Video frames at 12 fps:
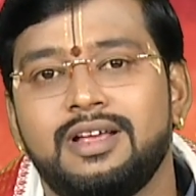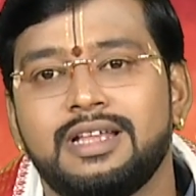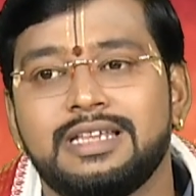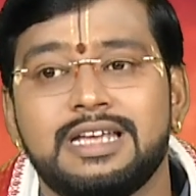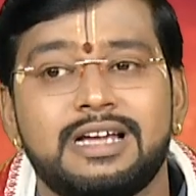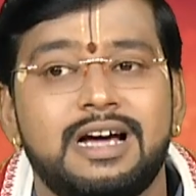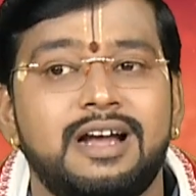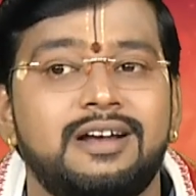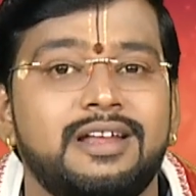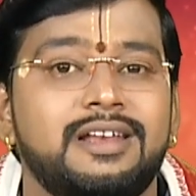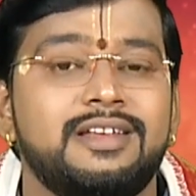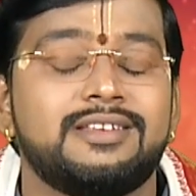தே கான்
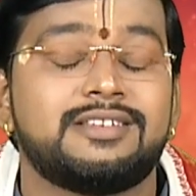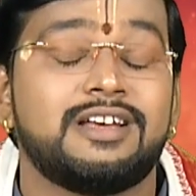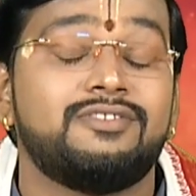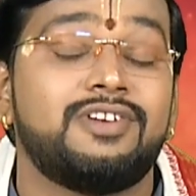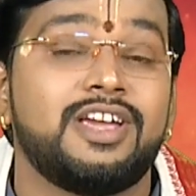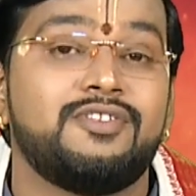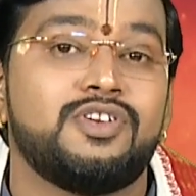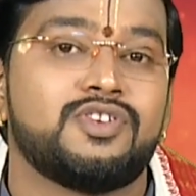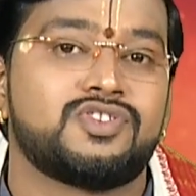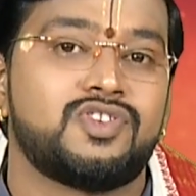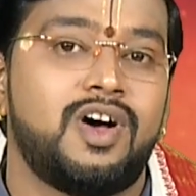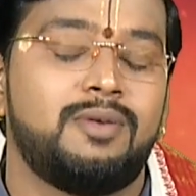ரியலி சர்வைவ் யுவர்
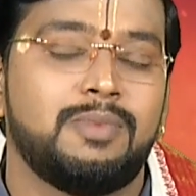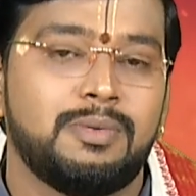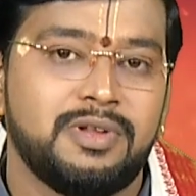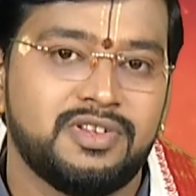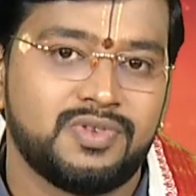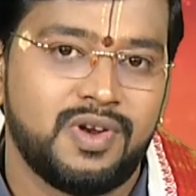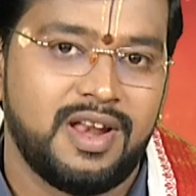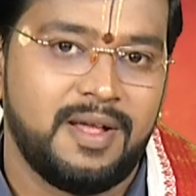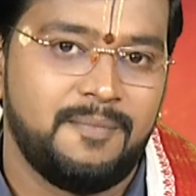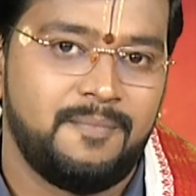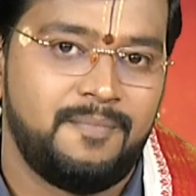ஸ்ட்ராம் அப்படின்னு சொல்லலாம்